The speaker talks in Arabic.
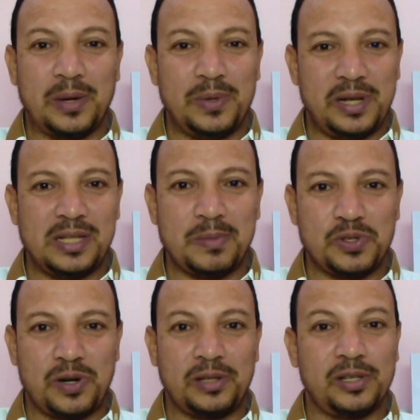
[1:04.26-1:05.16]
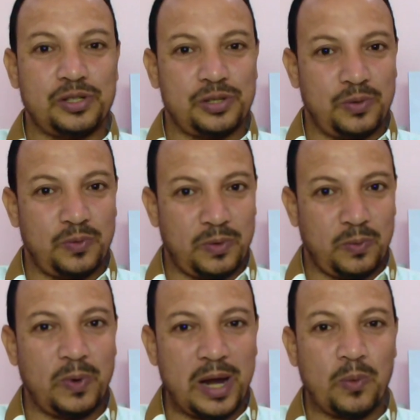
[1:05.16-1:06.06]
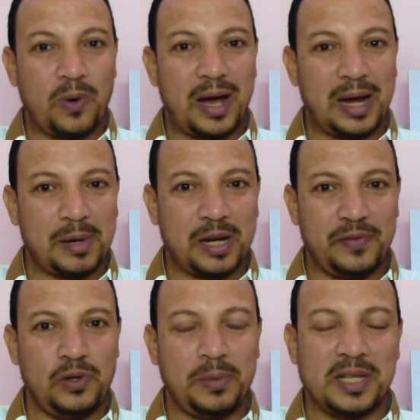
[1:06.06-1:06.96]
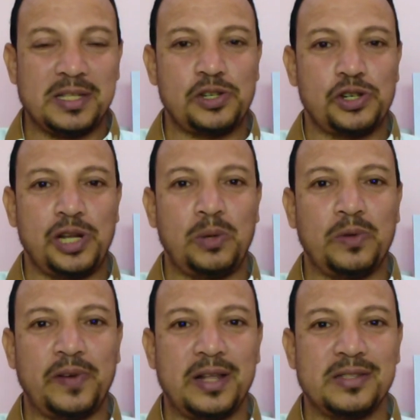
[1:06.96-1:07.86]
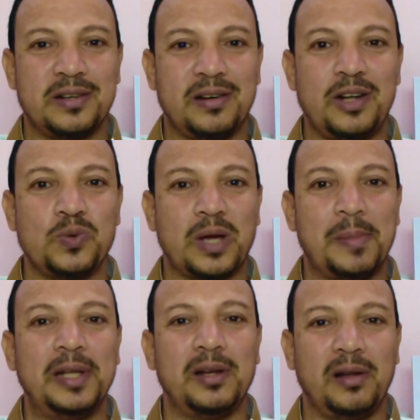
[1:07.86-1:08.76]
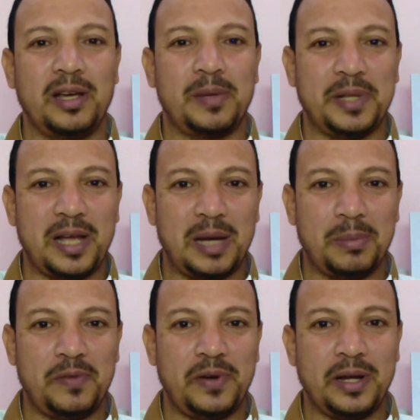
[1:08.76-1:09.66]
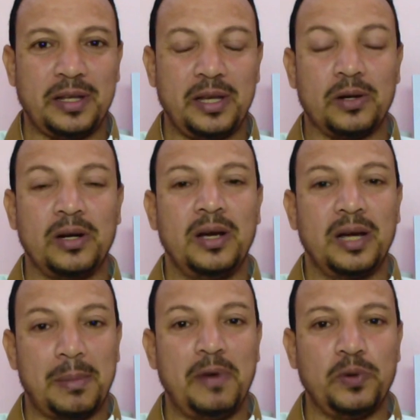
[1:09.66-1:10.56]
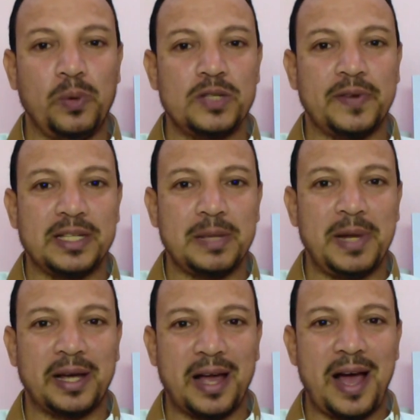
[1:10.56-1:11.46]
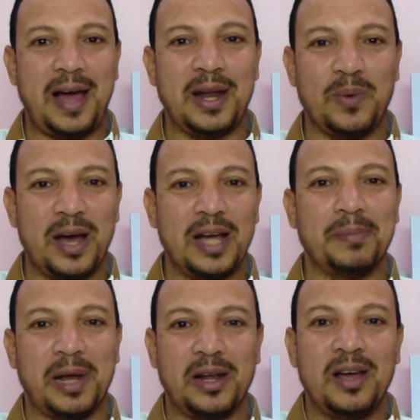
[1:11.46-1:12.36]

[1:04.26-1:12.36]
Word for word: لو انت لسه ما اشتركتش ولو عجبك الفيديو ما تنساش تشترك وتفعل زر الجرس وكمان اللايك بتاعك بيفرق كتير كمان في الوصف هسيب لك احلى واجمل